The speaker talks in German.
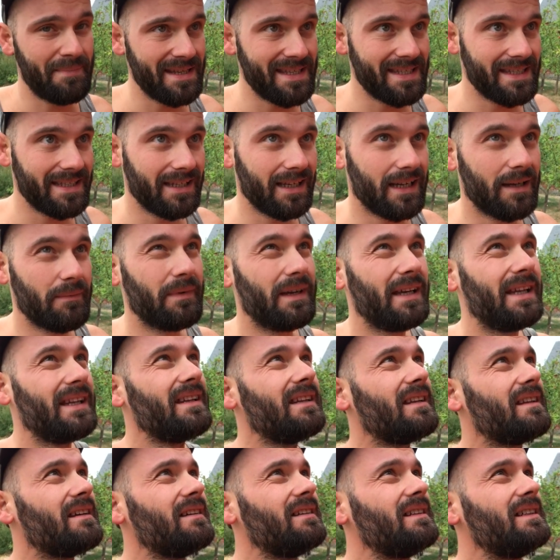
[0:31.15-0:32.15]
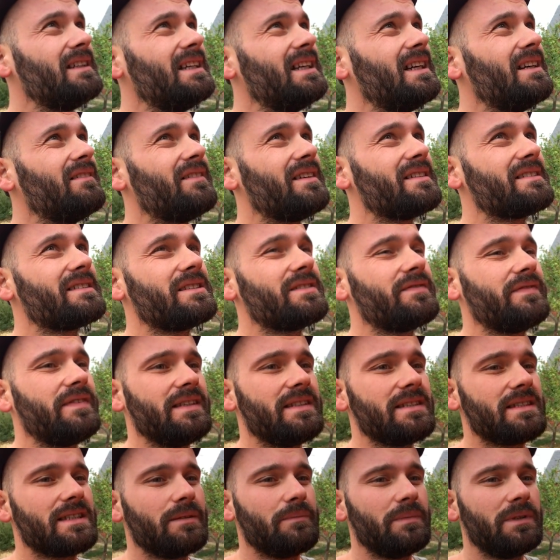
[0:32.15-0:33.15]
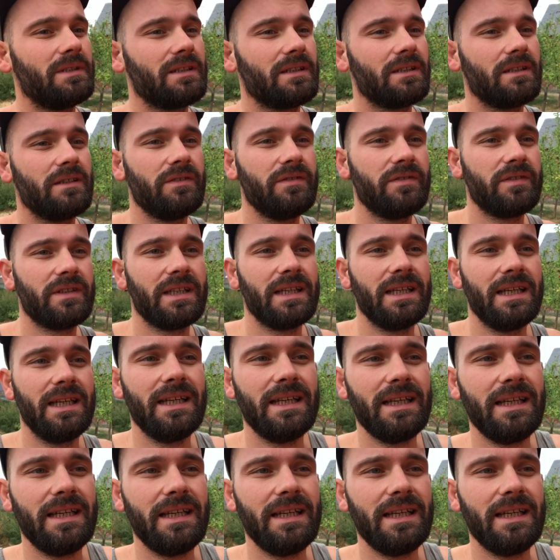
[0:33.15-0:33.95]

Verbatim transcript: bisschen am Ende, was das Fenster betrifft.